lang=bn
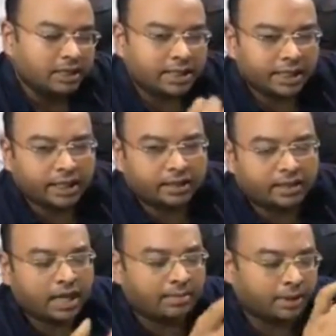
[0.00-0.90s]

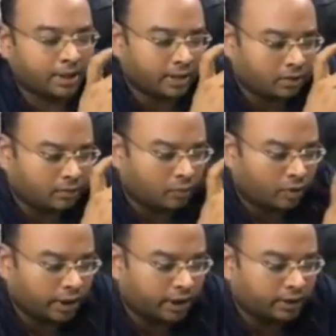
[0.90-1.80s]
সেক্ষেত্রে আমাদের এরকম
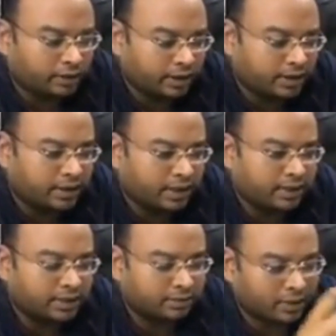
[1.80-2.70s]
অনেক জিনিসই
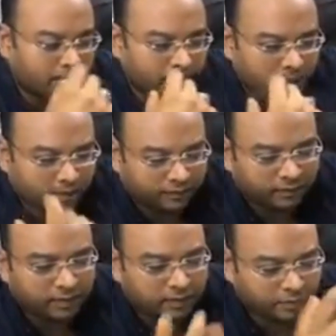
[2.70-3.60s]
আছে যেগুলো আমরা আস্তে
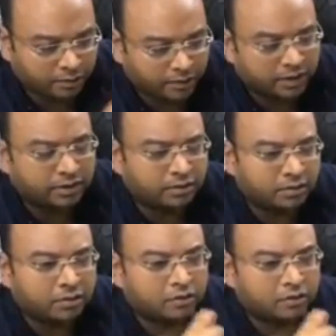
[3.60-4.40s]
আস্তে জনগণের জন্য